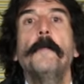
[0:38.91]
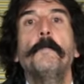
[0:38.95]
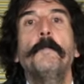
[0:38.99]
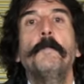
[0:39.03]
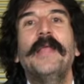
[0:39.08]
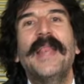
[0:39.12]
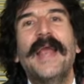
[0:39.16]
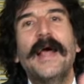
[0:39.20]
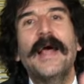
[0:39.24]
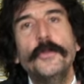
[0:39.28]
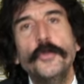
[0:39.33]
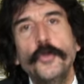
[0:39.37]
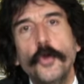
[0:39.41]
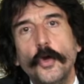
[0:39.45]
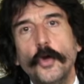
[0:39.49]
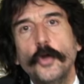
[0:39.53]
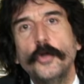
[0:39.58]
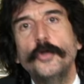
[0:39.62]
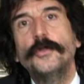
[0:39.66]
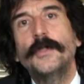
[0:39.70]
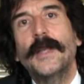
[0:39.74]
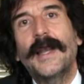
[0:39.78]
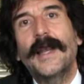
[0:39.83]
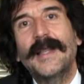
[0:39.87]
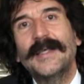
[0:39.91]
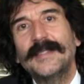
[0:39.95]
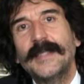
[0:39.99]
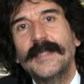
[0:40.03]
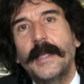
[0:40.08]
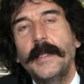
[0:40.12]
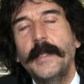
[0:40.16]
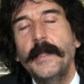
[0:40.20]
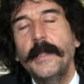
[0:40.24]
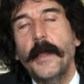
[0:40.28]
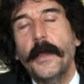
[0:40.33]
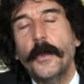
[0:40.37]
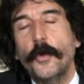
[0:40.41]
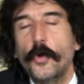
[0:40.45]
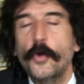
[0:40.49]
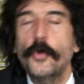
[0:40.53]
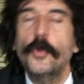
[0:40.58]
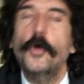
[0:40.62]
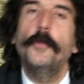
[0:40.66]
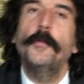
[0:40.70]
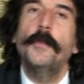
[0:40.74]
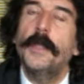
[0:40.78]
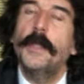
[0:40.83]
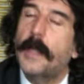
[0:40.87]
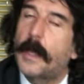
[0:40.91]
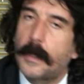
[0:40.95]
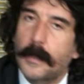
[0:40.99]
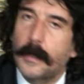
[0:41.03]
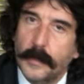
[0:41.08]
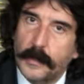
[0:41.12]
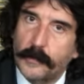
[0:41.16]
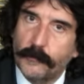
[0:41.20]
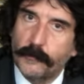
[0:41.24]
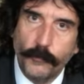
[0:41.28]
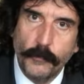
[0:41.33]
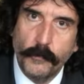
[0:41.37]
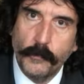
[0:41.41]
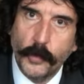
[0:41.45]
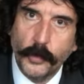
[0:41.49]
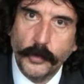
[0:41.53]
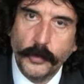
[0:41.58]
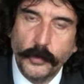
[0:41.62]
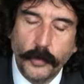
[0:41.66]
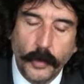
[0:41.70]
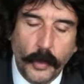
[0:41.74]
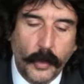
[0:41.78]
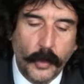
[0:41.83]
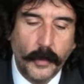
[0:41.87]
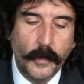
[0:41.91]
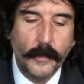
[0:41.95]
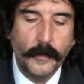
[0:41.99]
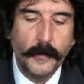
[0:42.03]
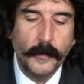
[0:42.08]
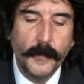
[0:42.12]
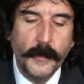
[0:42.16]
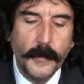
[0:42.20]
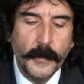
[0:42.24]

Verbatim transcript: Mirando contra la salida económica es un montón.